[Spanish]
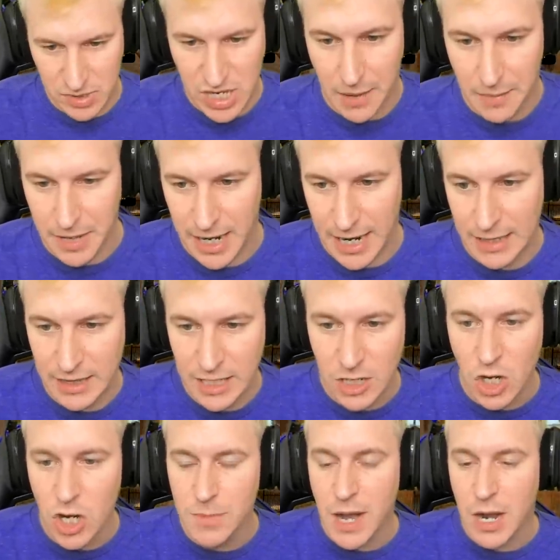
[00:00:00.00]
Vamos a ver, el
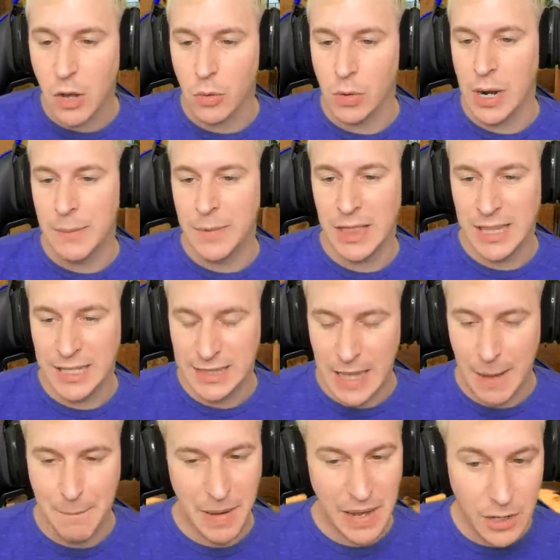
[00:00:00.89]
tío iba con una
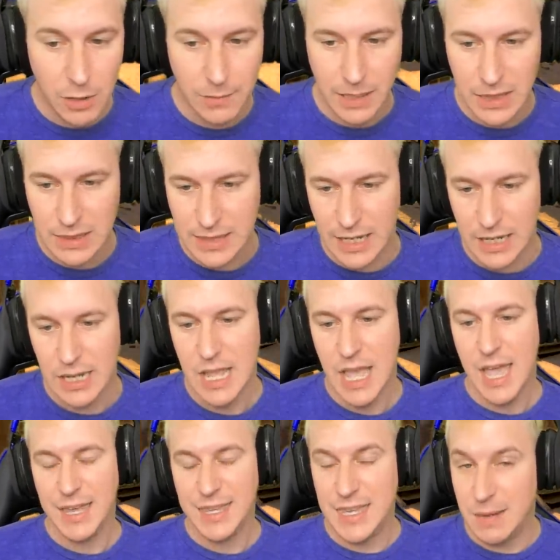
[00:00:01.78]
maldita P90
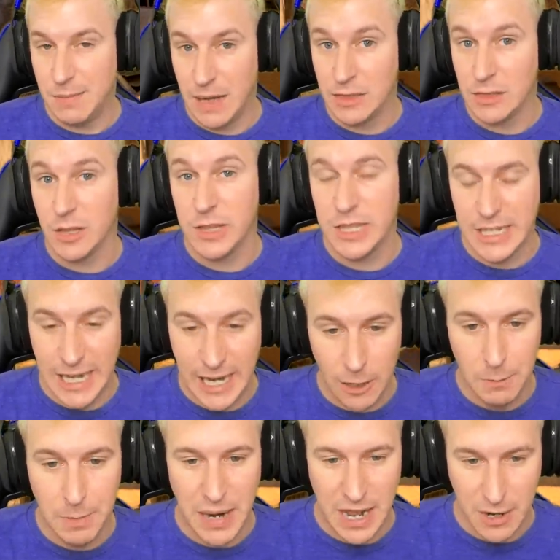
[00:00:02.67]
llevando
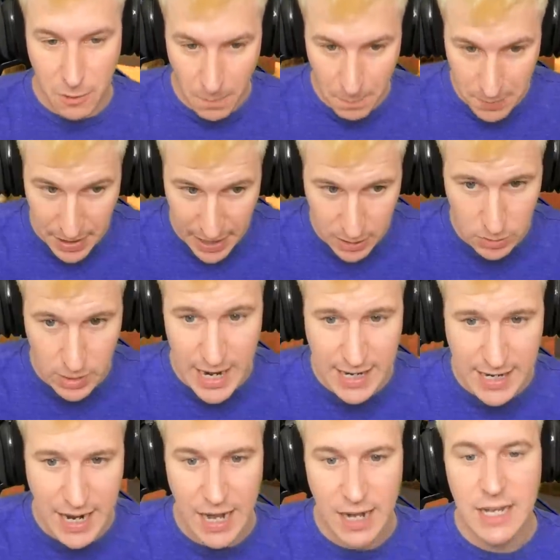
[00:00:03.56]
dinero para comprar un
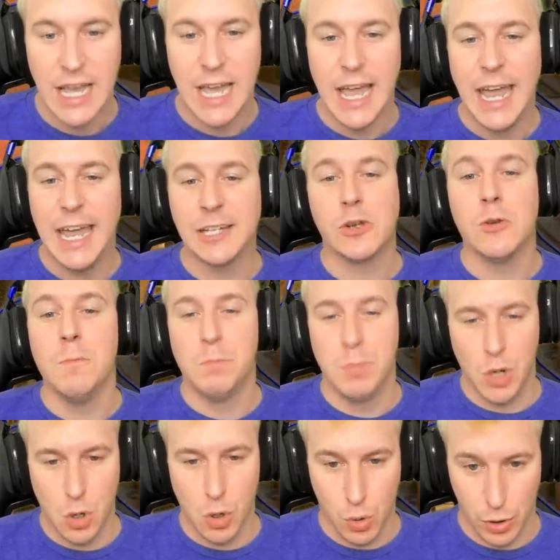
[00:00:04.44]
AK. Es un
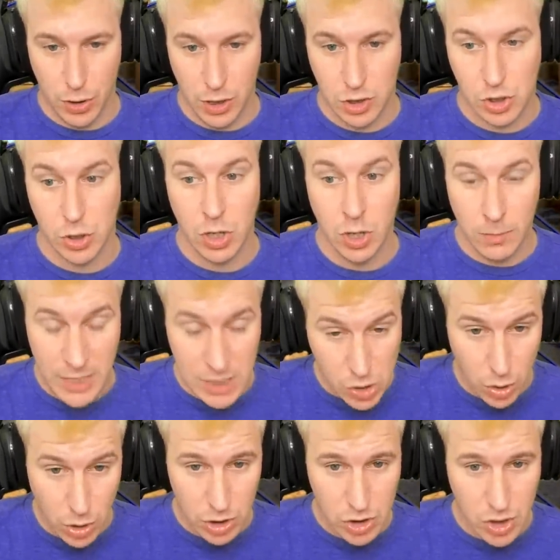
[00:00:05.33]
poco curioso, y lo
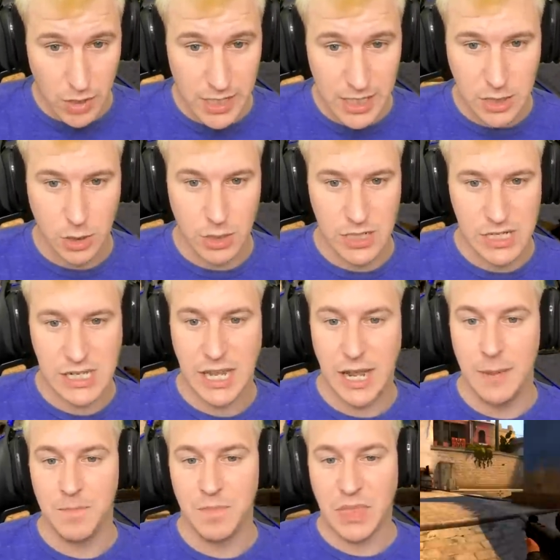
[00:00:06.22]
más curioso de esto es que